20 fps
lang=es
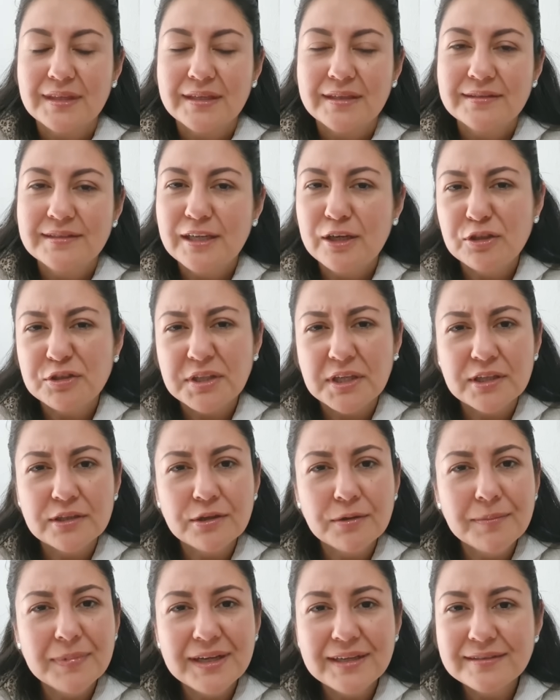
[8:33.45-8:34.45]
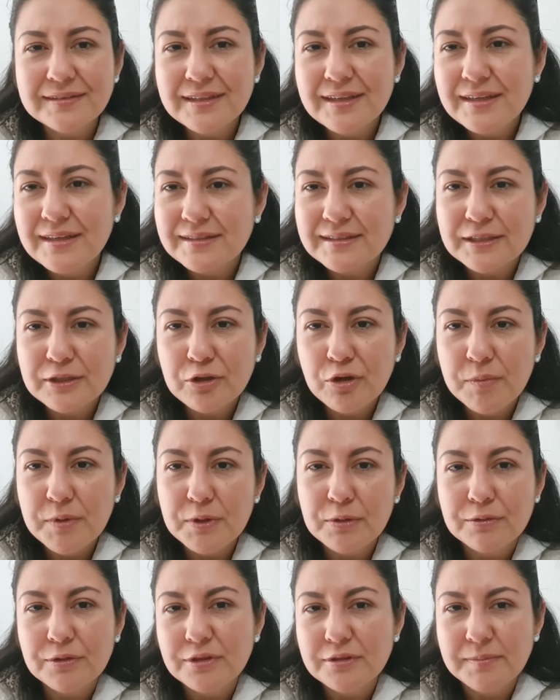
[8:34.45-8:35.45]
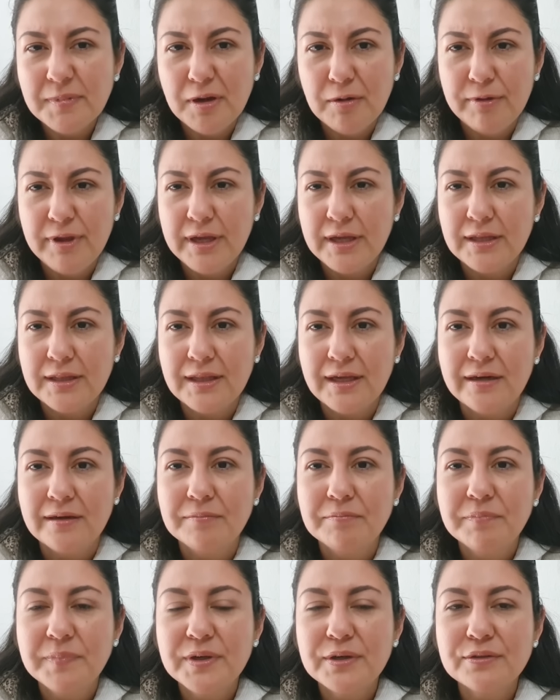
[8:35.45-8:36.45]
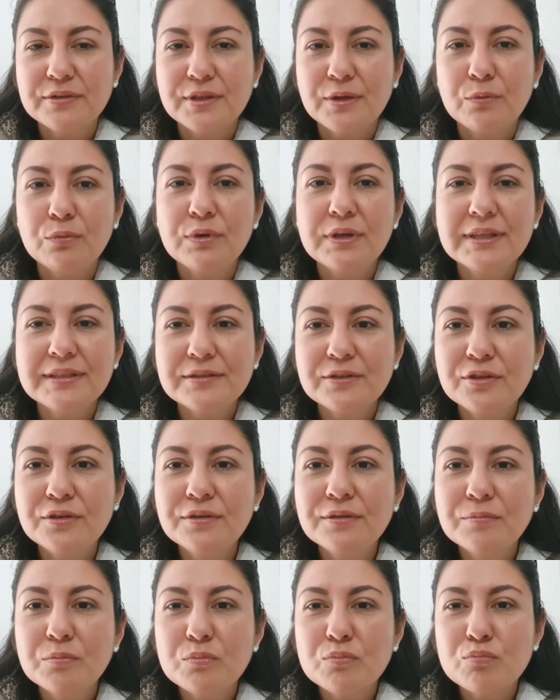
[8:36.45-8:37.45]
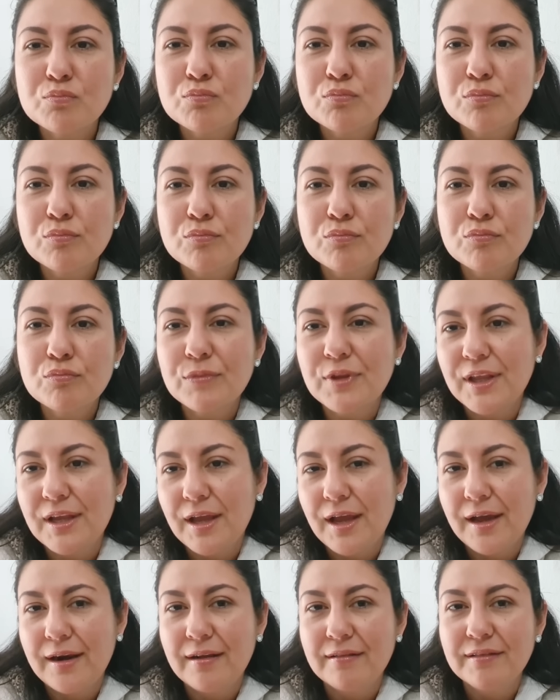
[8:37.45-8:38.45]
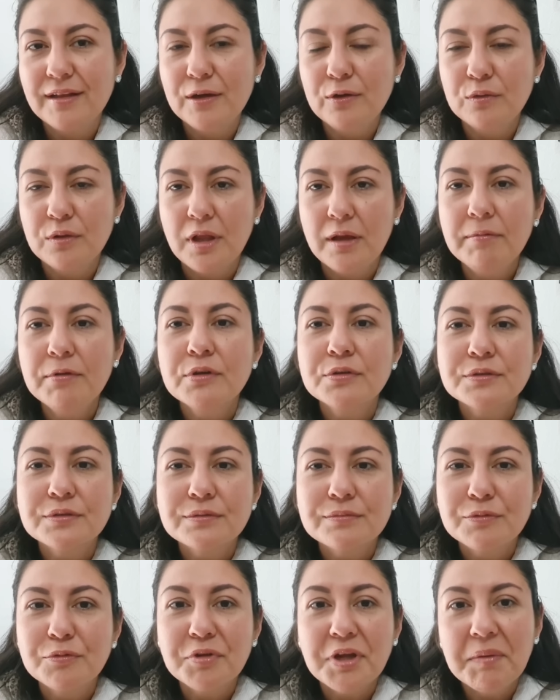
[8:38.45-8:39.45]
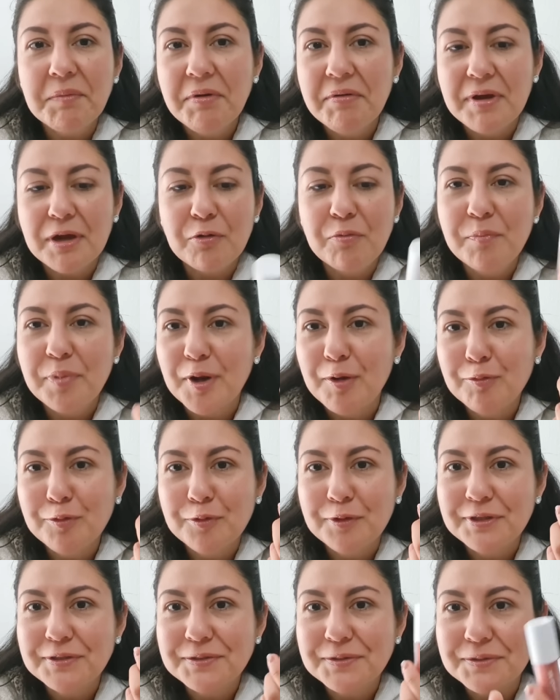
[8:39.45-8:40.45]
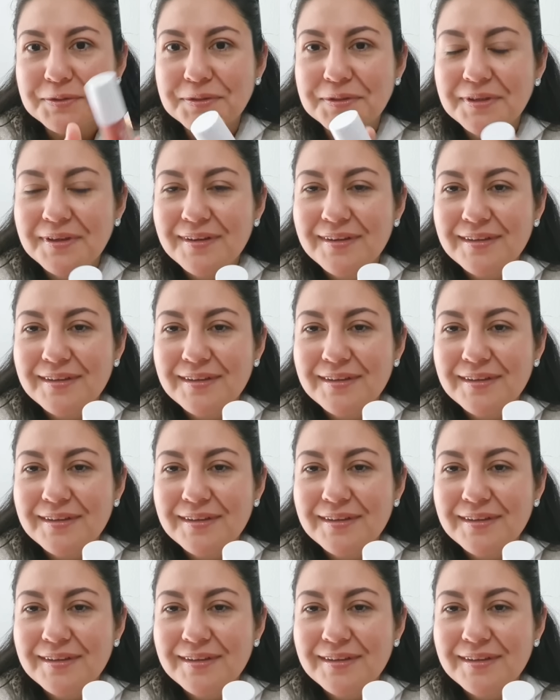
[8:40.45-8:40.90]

Si lo siento más de cinco minutos, me lo voy a quitar. Pero según esto, te agranda los labios. Nunca me había comprado uno de estos.